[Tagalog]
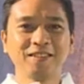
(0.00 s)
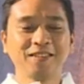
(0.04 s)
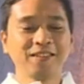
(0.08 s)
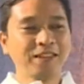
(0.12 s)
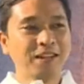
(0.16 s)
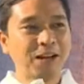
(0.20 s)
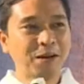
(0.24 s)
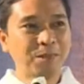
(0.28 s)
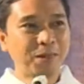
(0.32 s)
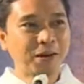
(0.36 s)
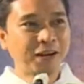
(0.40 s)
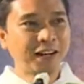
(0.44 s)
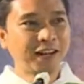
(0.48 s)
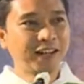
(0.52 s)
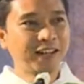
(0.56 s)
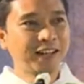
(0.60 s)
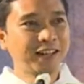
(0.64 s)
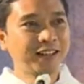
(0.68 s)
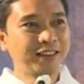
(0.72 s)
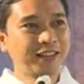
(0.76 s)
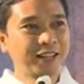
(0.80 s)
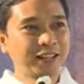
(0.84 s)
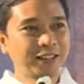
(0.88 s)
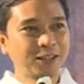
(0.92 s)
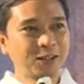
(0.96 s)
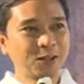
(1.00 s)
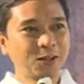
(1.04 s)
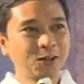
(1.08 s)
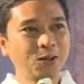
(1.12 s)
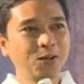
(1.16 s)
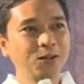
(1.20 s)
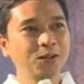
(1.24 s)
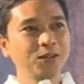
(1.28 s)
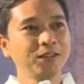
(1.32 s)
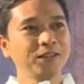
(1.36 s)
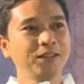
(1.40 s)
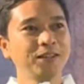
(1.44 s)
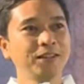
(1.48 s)
Napakagandang
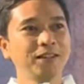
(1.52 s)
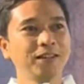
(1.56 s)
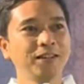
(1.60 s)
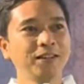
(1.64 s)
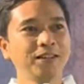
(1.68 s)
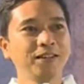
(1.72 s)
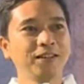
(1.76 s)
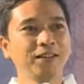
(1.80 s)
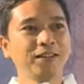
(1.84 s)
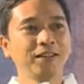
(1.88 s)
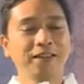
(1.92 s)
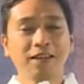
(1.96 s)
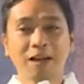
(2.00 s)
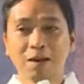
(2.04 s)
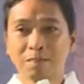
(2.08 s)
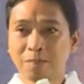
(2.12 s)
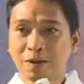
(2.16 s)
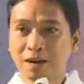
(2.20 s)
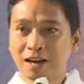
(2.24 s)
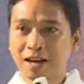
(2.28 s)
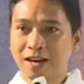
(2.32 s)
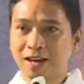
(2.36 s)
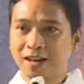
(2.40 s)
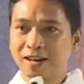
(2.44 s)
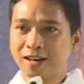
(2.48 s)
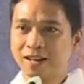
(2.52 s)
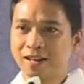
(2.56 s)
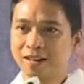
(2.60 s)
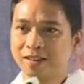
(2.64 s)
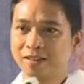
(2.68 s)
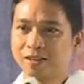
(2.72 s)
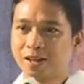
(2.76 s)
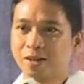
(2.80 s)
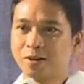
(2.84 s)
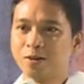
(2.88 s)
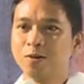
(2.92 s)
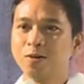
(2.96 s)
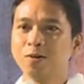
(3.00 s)
tanong,
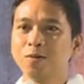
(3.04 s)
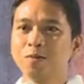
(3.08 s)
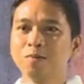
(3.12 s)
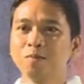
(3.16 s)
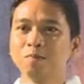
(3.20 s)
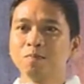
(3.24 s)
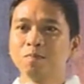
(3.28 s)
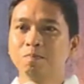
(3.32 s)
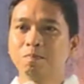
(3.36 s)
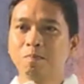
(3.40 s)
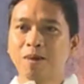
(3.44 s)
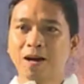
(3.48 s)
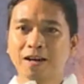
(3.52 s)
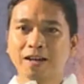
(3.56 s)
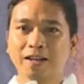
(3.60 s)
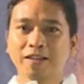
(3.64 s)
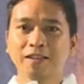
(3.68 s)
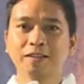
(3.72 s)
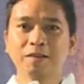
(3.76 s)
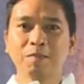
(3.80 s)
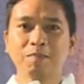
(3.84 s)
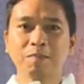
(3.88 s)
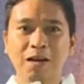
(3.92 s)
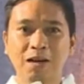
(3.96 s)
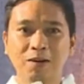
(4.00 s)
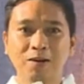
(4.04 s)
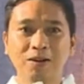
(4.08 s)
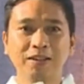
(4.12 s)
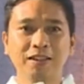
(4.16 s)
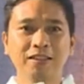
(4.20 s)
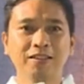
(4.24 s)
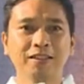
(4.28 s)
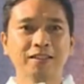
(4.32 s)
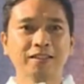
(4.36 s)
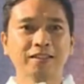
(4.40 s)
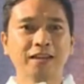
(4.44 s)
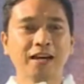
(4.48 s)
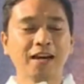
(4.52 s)
Napakahalagang tanong para sa bawat
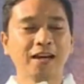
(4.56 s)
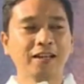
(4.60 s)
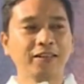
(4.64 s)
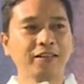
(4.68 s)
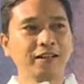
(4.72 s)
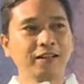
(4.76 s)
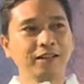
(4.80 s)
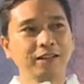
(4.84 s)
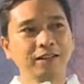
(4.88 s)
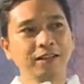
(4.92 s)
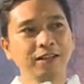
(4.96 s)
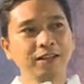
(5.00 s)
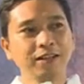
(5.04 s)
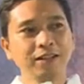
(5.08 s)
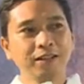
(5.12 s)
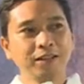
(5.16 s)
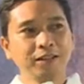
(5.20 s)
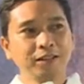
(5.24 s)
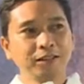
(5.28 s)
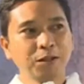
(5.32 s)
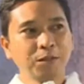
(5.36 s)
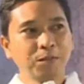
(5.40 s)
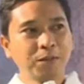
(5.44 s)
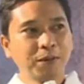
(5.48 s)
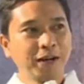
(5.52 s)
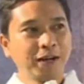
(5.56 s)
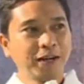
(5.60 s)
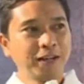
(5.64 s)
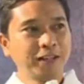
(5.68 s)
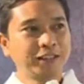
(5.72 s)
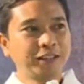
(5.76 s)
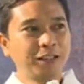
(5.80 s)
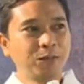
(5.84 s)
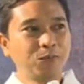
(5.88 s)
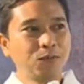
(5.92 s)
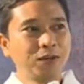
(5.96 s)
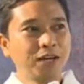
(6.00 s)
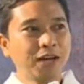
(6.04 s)
isa sa atin. Sapagkat
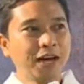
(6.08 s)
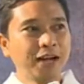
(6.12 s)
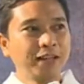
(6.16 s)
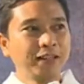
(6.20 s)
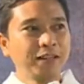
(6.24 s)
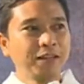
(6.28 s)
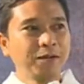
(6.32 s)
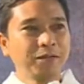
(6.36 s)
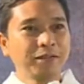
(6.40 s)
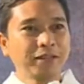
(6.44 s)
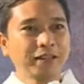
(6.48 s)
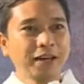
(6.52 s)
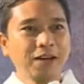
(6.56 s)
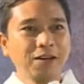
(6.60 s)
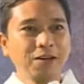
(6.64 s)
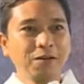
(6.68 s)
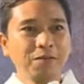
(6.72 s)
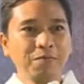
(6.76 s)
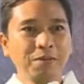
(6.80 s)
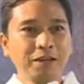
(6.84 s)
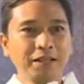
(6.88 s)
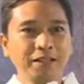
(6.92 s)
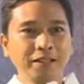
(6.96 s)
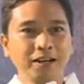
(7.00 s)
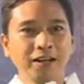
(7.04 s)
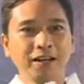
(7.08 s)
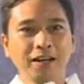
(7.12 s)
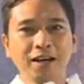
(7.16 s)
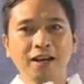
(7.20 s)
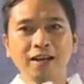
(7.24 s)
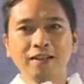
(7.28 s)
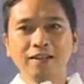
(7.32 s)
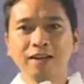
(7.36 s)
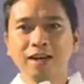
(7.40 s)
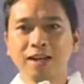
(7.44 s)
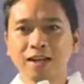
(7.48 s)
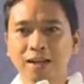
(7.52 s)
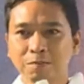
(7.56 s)
so, simula ng tayo
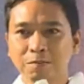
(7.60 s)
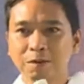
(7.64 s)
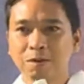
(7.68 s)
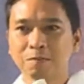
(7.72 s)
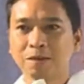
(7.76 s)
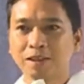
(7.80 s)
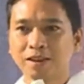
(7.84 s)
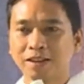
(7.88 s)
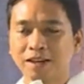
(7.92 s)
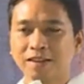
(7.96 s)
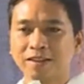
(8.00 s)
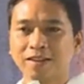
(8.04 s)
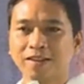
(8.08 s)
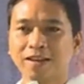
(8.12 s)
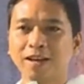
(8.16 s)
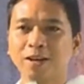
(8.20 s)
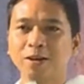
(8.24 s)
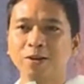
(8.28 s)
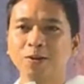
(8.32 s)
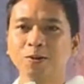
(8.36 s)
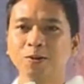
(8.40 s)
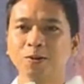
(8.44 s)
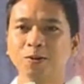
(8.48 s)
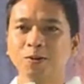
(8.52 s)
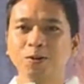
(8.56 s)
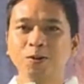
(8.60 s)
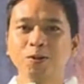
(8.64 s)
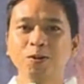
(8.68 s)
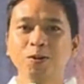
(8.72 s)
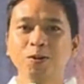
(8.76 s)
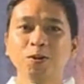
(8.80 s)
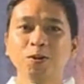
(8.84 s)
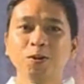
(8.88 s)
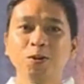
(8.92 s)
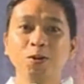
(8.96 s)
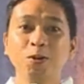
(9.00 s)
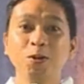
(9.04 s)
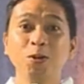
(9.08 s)
binyagan hanggang mamatay tayo,
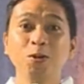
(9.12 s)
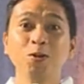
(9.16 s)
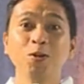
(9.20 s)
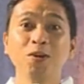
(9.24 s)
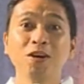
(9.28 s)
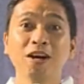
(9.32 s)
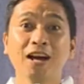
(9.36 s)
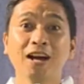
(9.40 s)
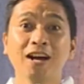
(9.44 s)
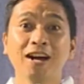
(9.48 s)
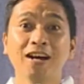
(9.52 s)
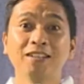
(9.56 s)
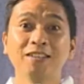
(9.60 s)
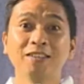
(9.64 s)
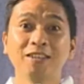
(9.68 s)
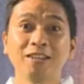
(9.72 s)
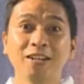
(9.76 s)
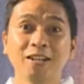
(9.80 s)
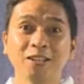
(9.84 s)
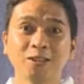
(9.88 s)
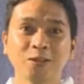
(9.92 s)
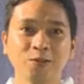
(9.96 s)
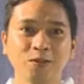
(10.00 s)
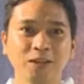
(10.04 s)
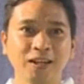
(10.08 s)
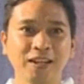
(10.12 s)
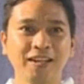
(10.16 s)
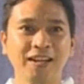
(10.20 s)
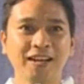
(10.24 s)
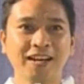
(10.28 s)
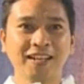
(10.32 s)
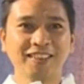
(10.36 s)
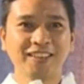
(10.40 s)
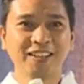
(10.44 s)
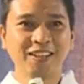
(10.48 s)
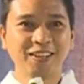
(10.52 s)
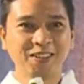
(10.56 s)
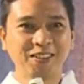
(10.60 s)
yun yung aasikasuhin
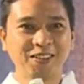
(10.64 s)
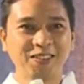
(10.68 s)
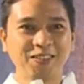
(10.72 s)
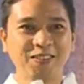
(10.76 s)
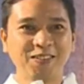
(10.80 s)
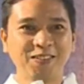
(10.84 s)
natin.